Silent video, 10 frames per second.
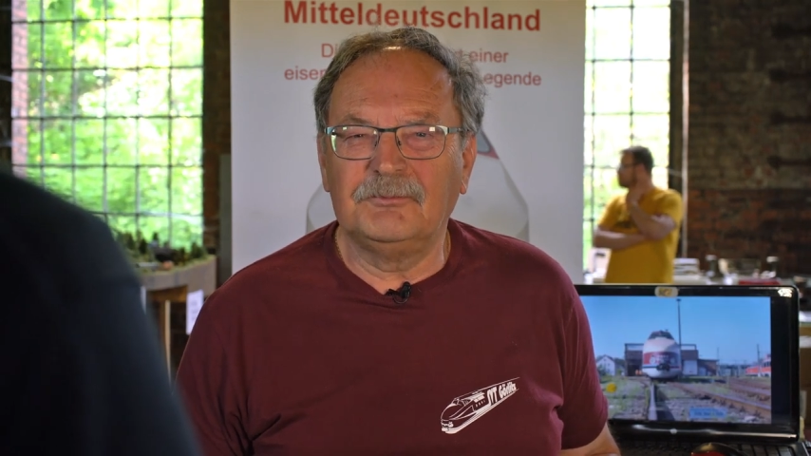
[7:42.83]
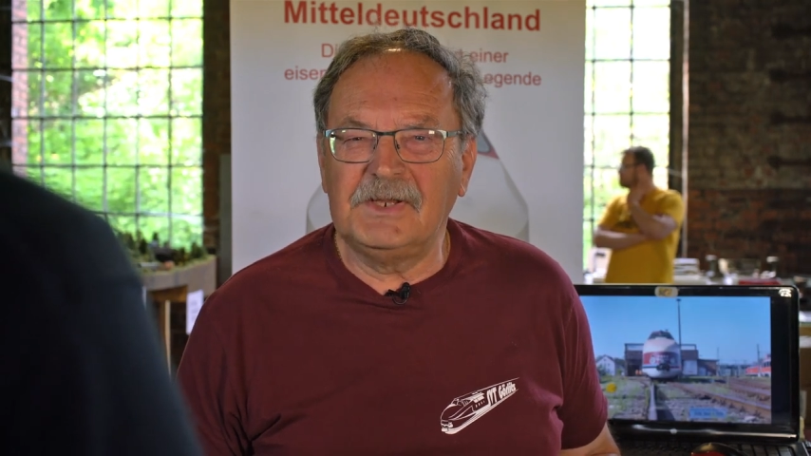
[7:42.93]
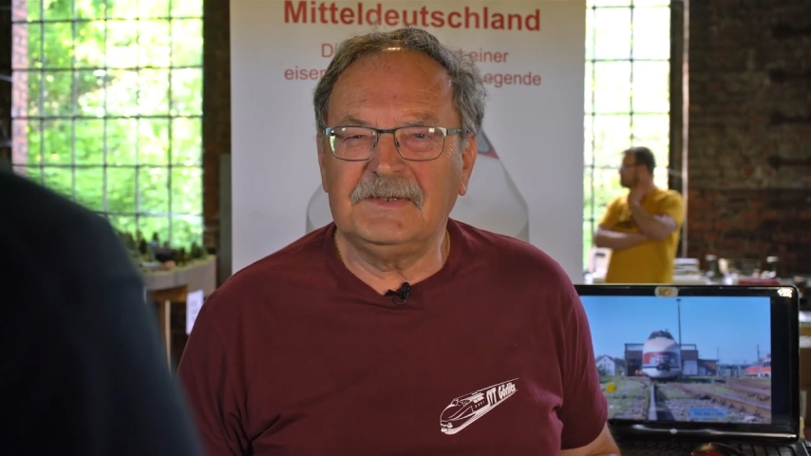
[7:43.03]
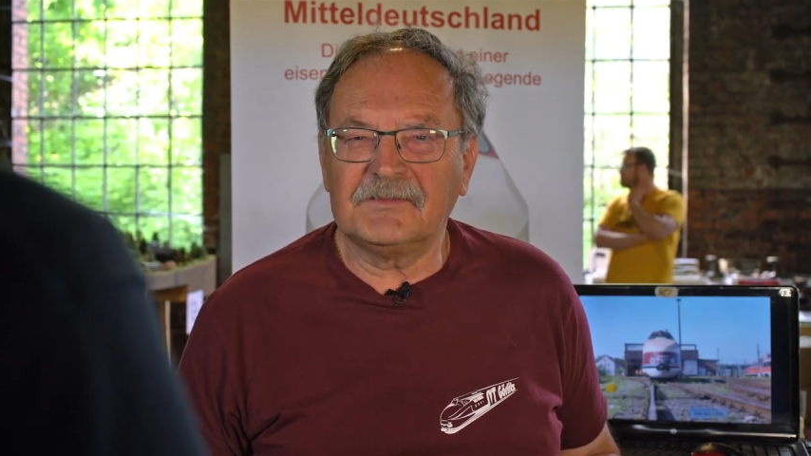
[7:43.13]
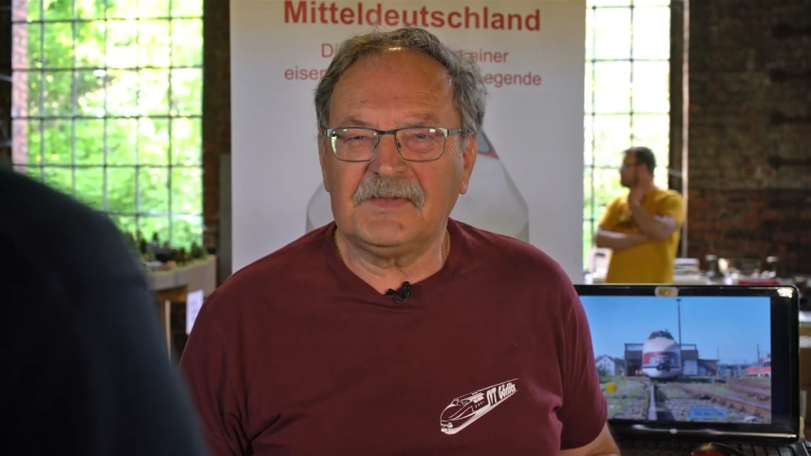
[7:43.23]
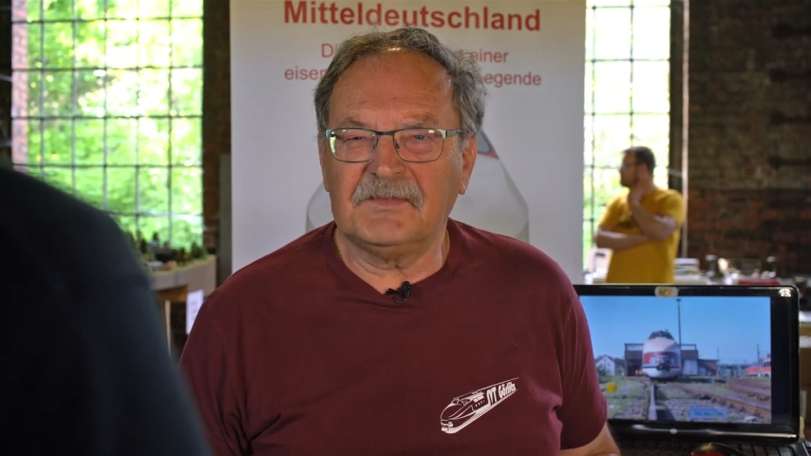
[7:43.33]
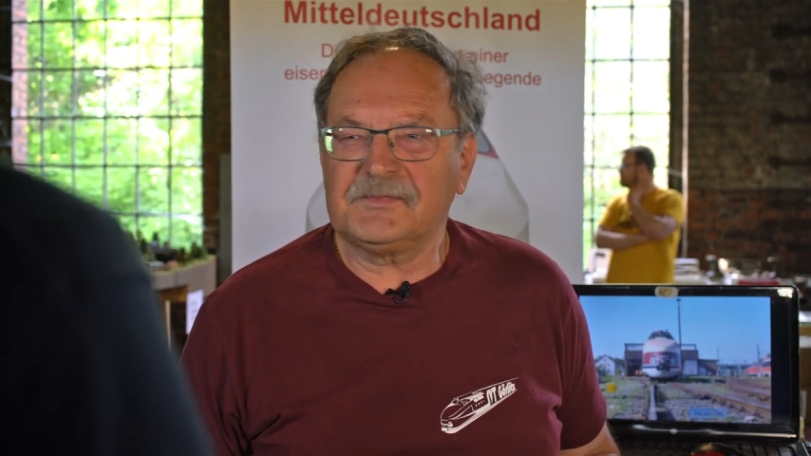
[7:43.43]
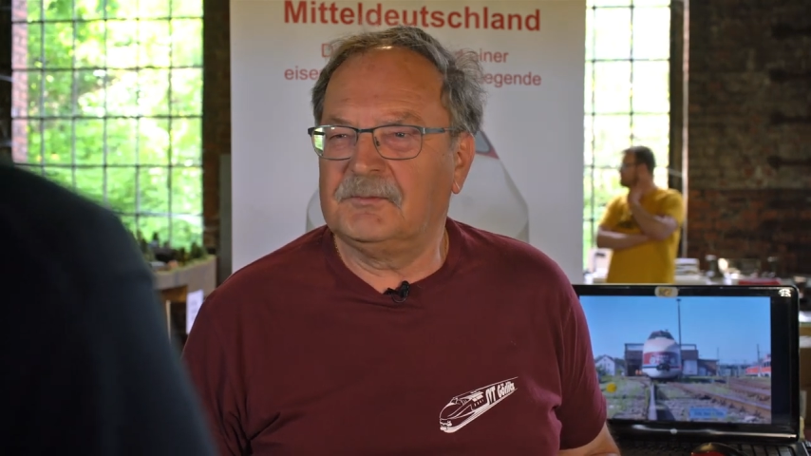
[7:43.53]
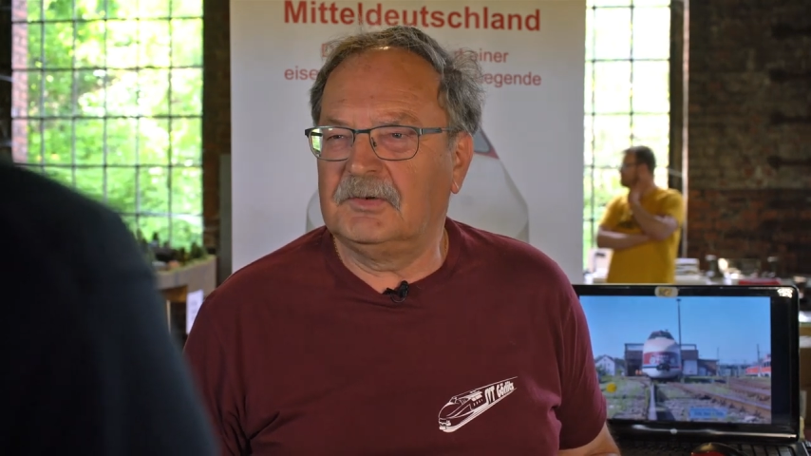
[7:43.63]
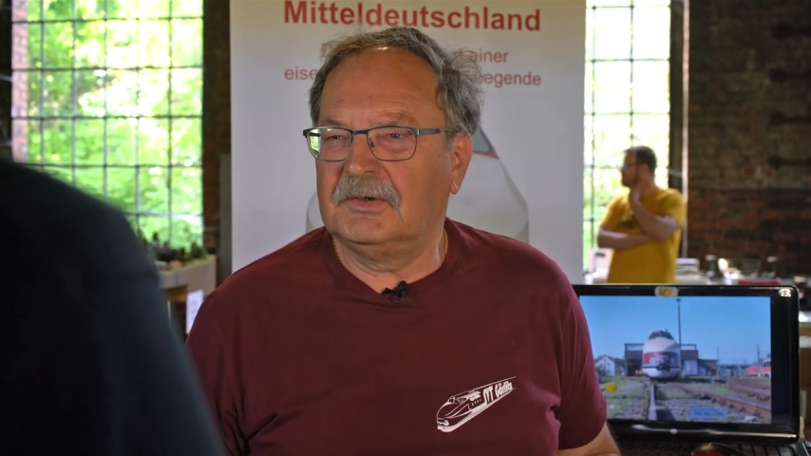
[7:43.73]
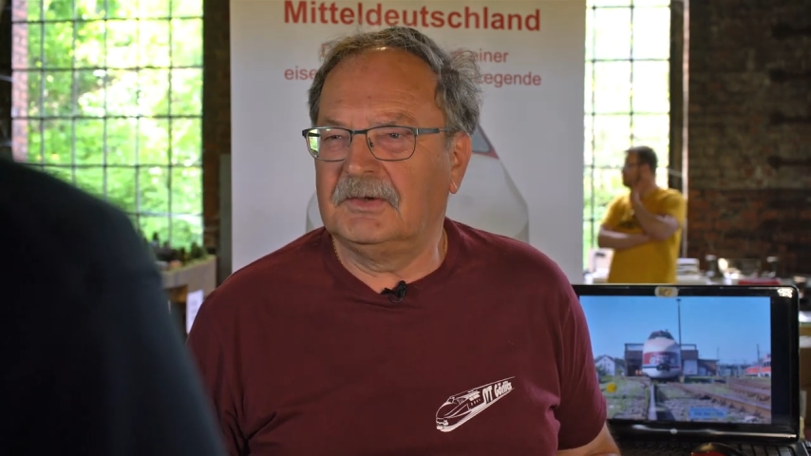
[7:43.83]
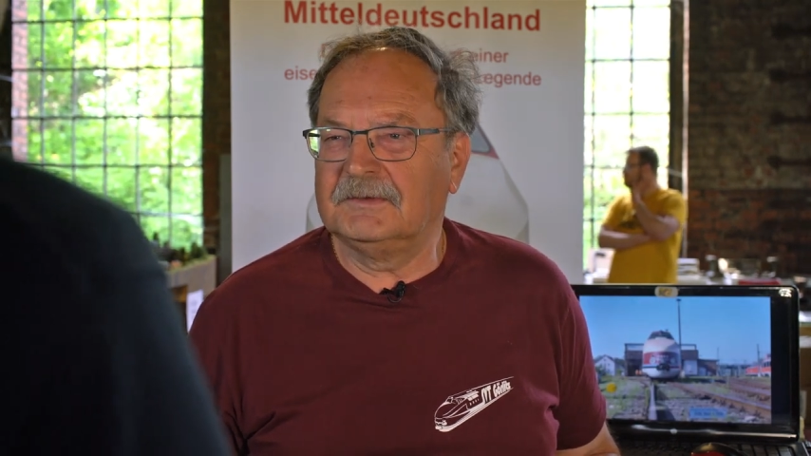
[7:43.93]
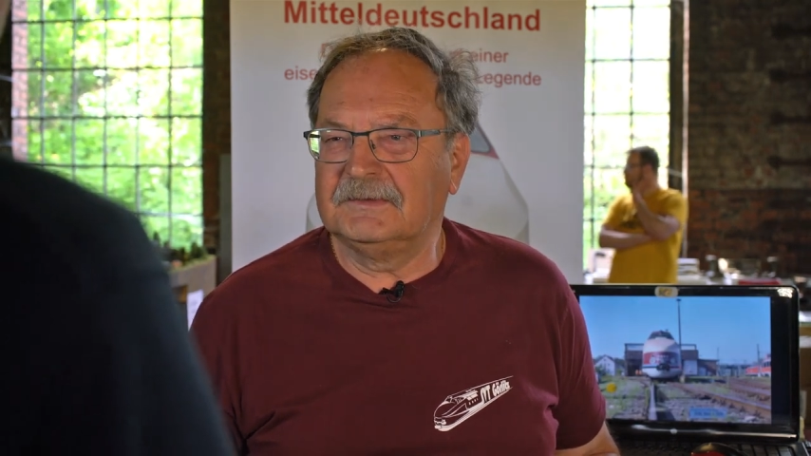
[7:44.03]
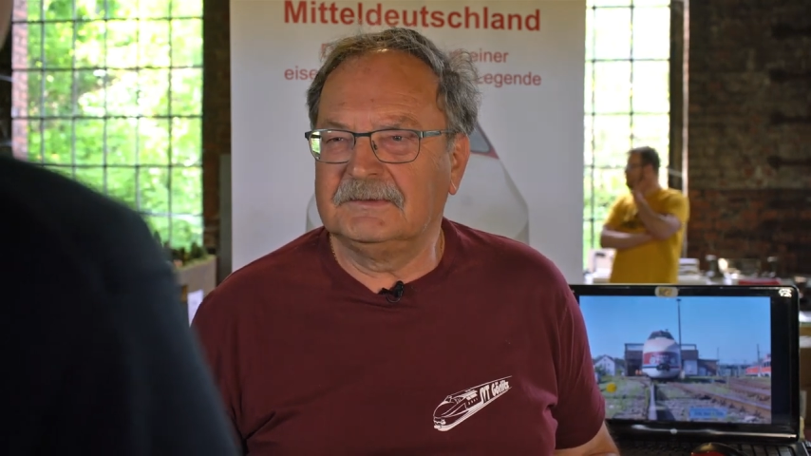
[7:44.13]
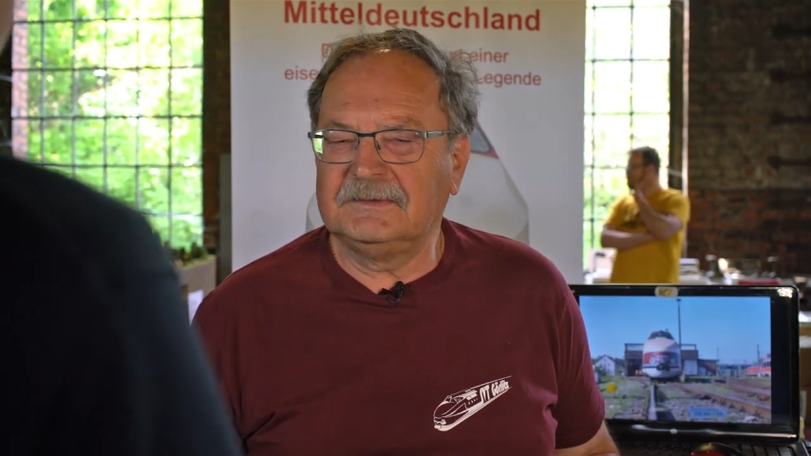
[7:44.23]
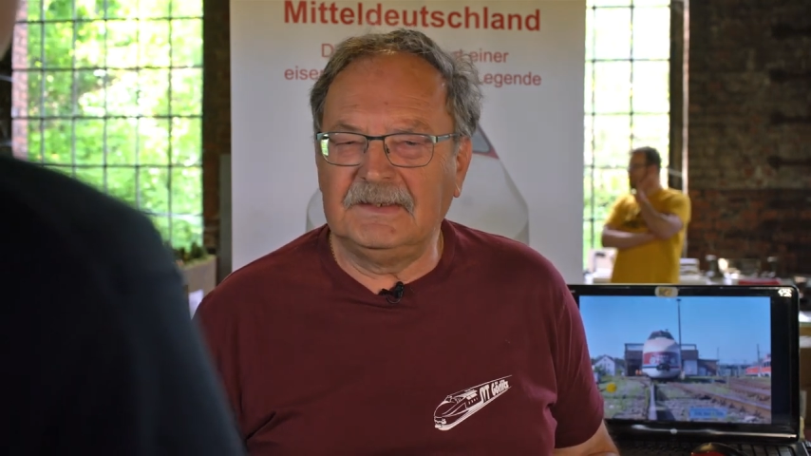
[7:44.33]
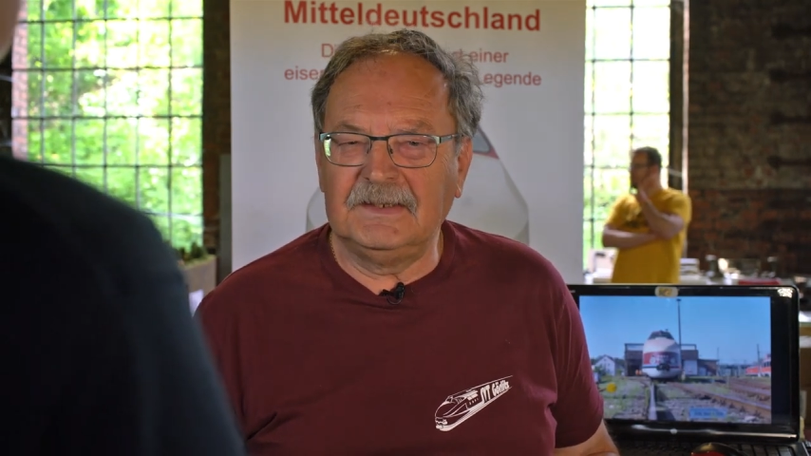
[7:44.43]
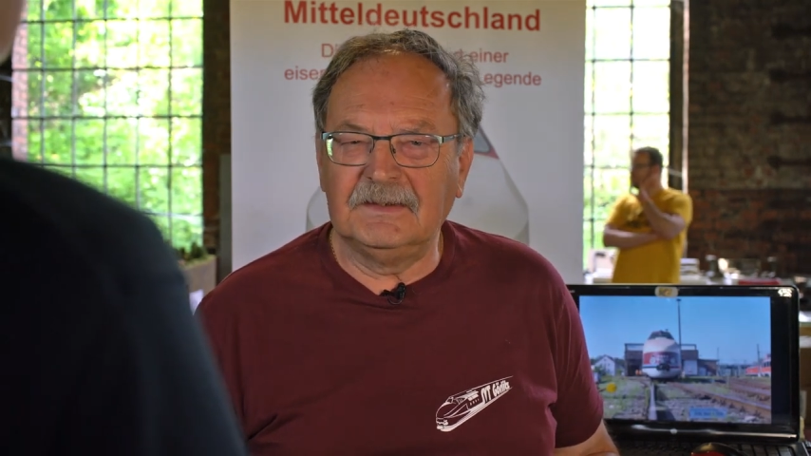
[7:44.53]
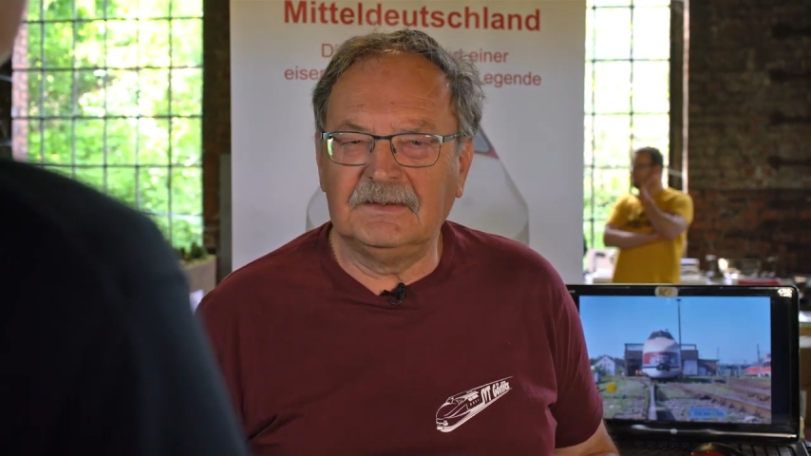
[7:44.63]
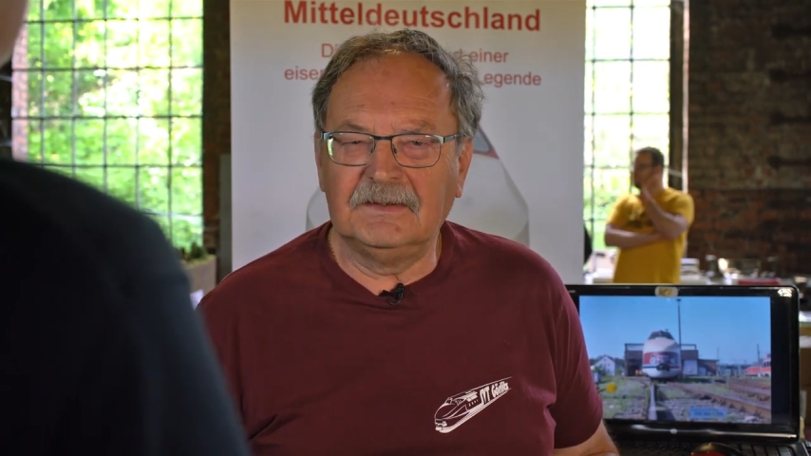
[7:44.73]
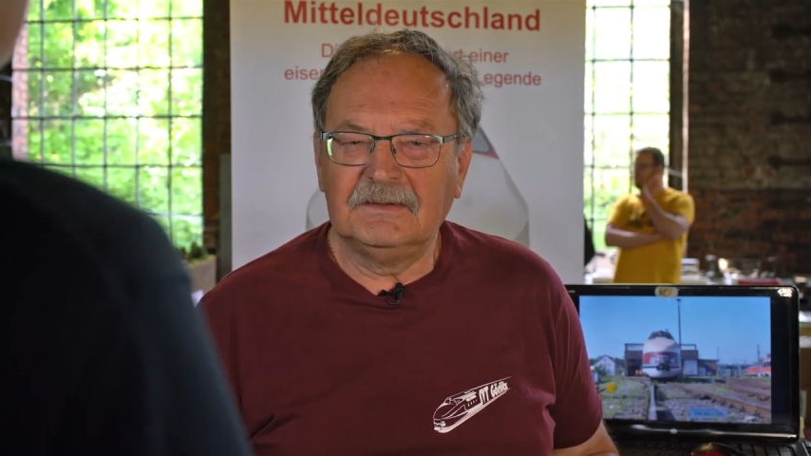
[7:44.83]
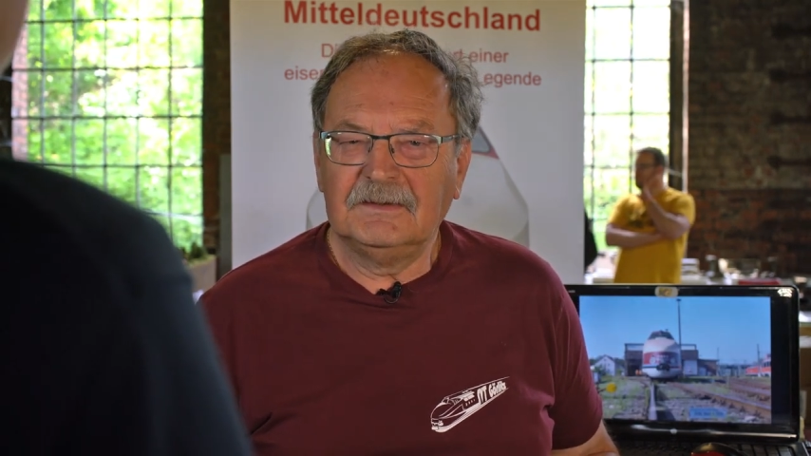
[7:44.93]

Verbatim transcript: Wir wollen jetzt erst einmal die äh,